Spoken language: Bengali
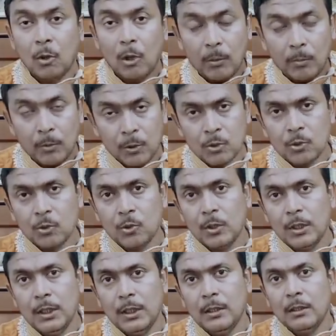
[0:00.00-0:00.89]

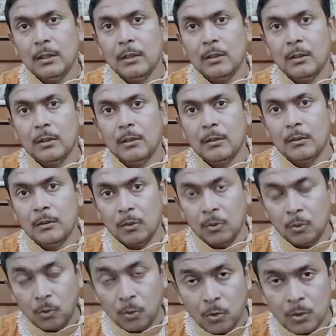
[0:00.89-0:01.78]
অবশ্যই
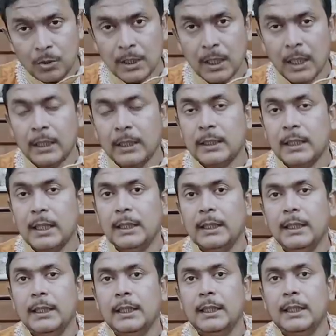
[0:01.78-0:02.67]
দূর
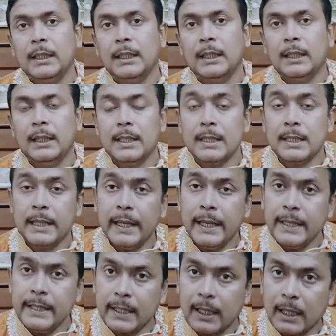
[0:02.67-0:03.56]
যাত্রার দিক থেকে
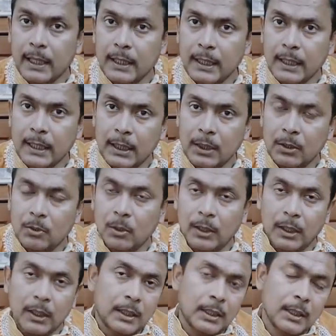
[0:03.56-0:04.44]
সেই জায়গাটা কিন্তু
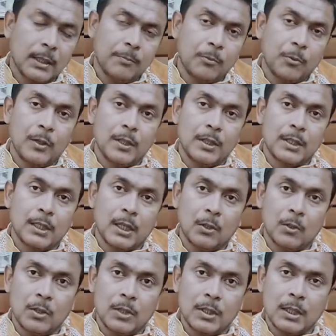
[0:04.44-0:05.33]
অনেকটা
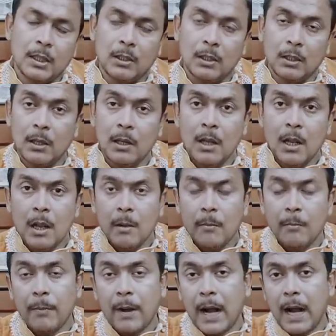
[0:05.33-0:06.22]
পরিষ্কার হচ্ছে কেননা
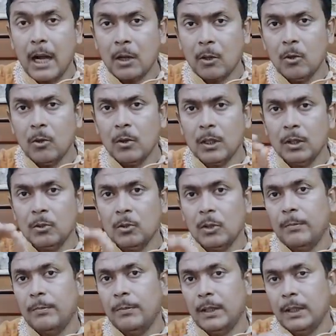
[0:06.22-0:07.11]
ভাগ্য
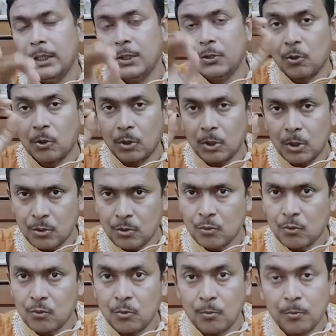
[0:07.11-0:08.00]
কিন্তু আপনাদের
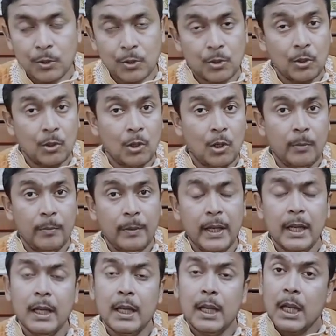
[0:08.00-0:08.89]
যথেষ্ট সুপ্রসন্ন
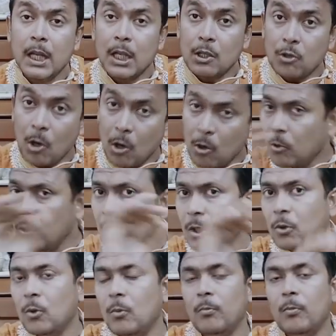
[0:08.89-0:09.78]
হবে
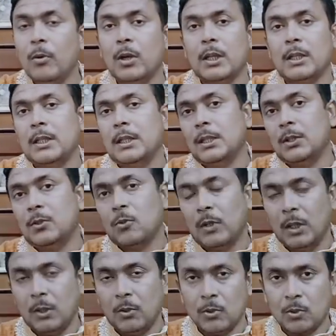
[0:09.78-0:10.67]
যখনই কুম্ভ রাশিতে
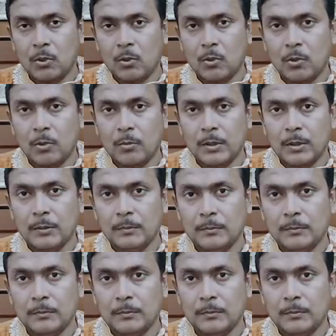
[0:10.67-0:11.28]
শনি গোচর করবে